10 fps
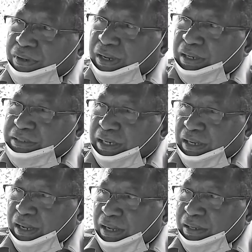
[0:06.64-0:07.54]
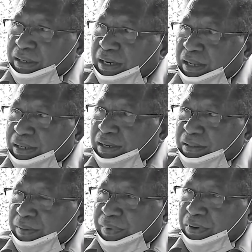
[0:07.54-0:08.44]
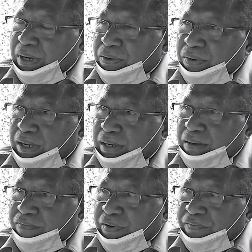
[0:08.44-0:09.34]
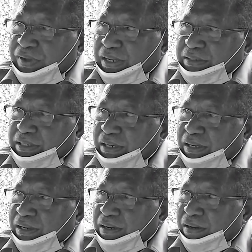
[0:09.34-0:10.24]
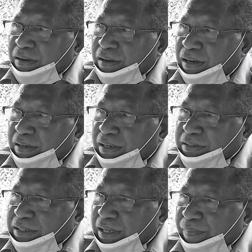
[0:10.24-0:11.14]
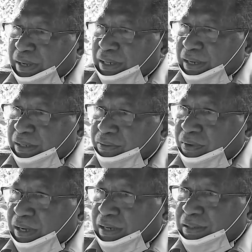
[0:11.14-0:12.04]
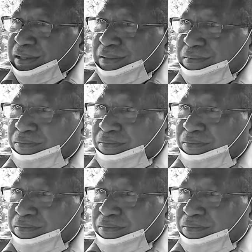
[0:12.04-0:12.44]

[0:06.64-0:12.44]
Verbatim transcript: nah, sehingga inilah yang kita perlu lakukan verifikasi dan dari sekian banyak itu akan kita